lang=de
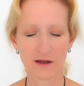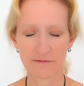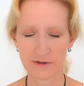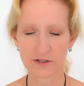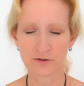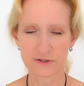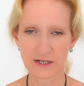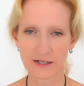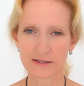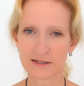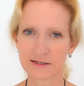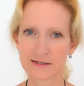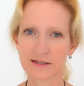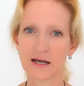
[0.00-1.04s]
Wenn du sagst
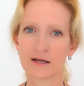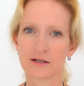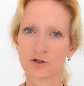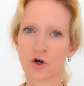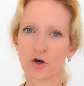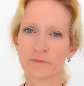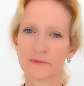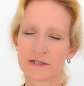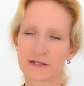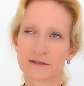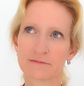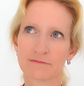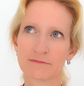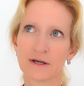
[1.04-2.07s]
jetzt noch mit
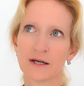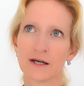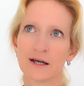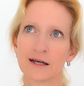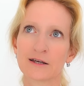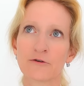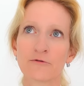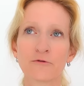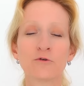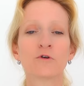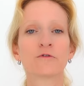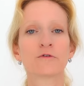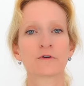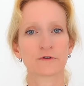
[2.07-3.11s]
diesem
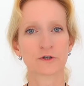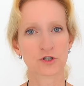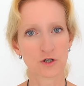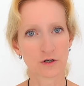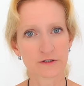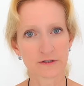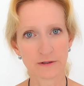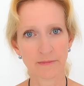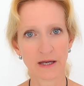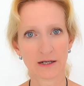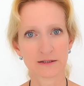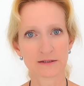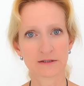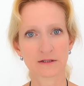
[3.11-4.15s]
Gefühl von verschlossenem
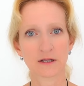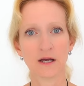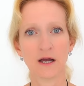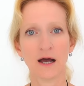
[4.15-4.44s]
Herzen.